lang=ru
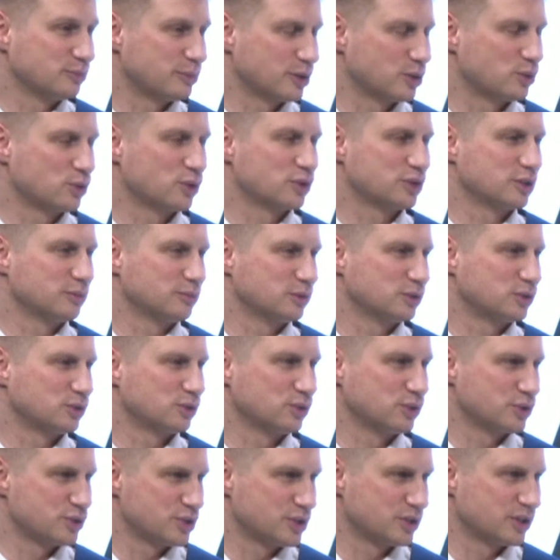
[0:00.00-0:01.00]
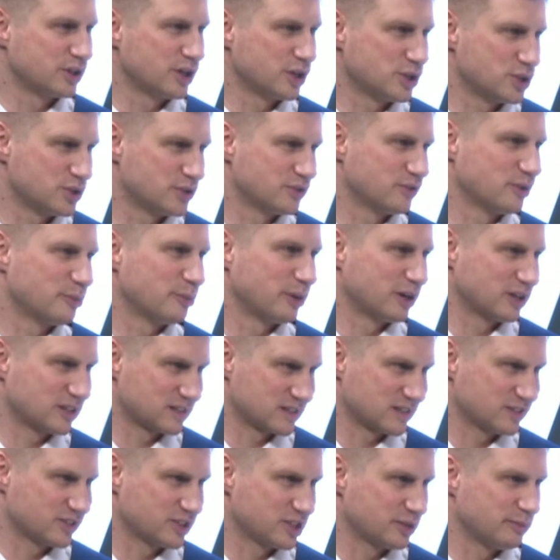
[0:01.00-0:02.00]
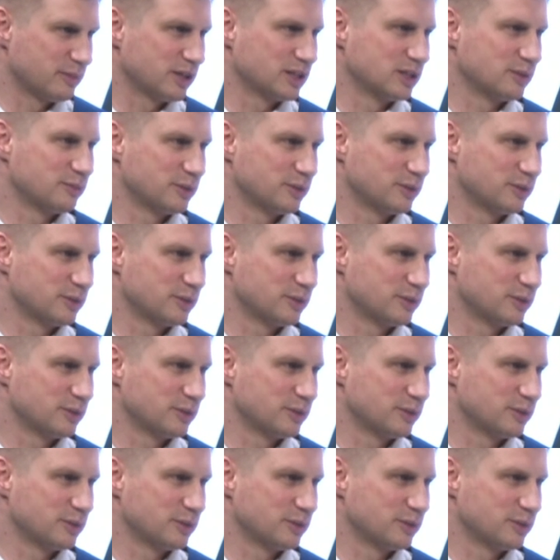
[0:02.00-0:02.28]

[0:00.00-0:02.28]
Курортный патруль очень качественно показал себя на